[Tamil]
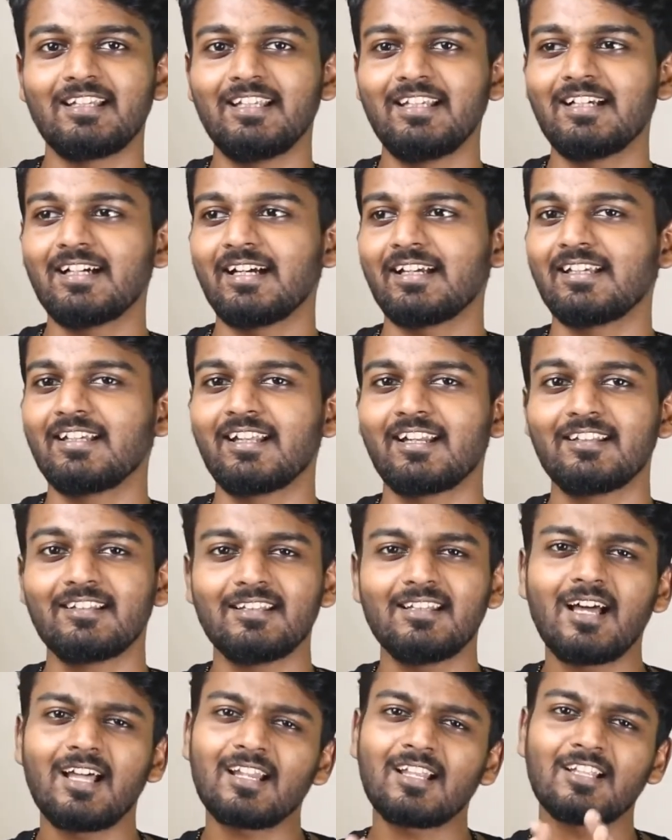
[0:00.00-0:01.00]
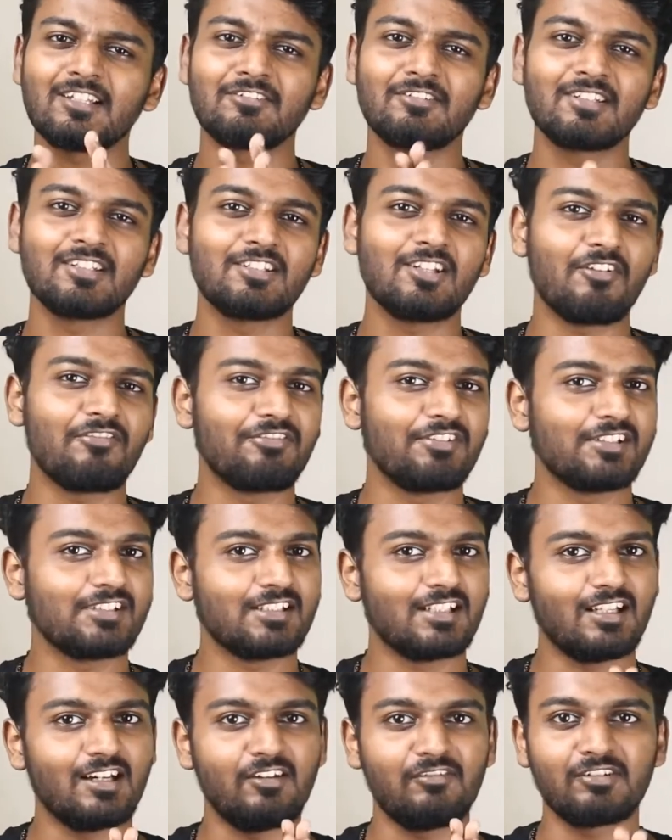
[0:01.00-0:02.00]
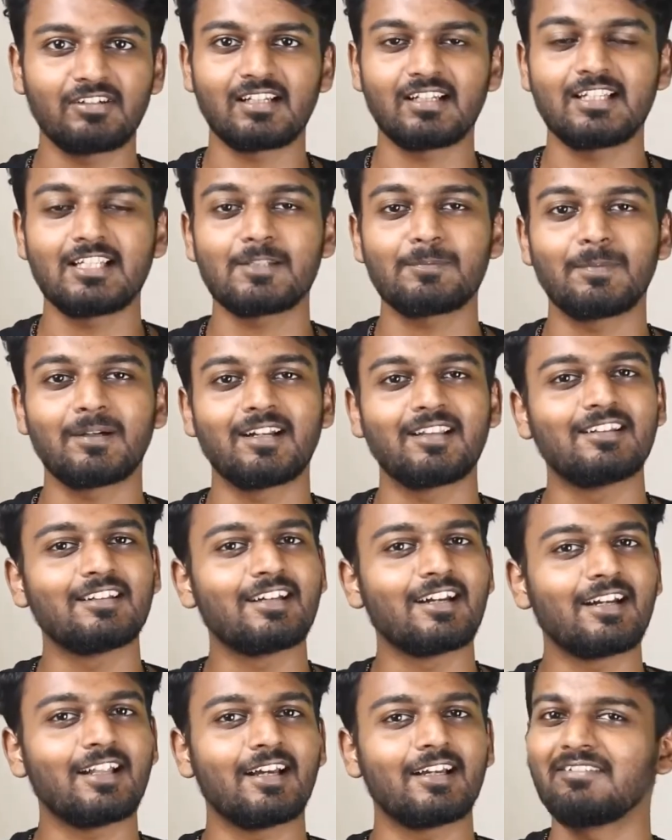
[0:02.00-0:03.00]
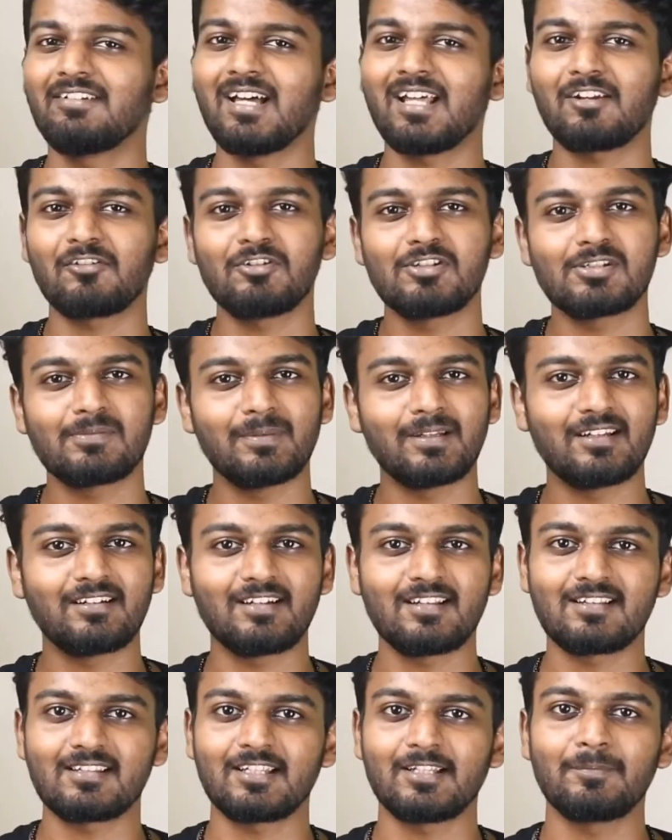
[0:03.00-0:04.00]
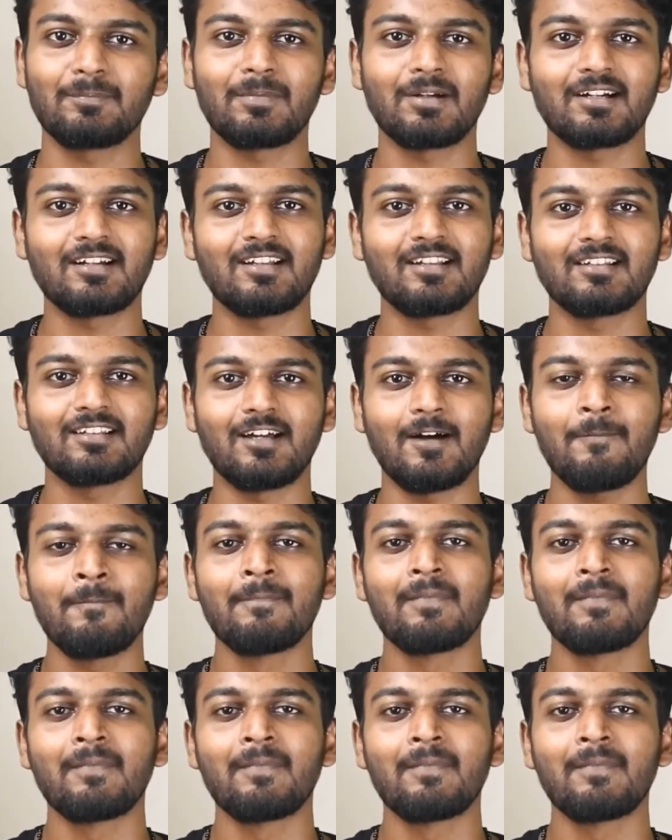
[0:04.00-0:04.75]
லீக் ஆகி இருந்தது ஆனால் அது வந்து அஃபிஷியலாக அவங்க ரிலீஸ் பண்ணது கிடையாது வேறு கொஞ்சம் பேர் டிசைன் பண்ணது தான்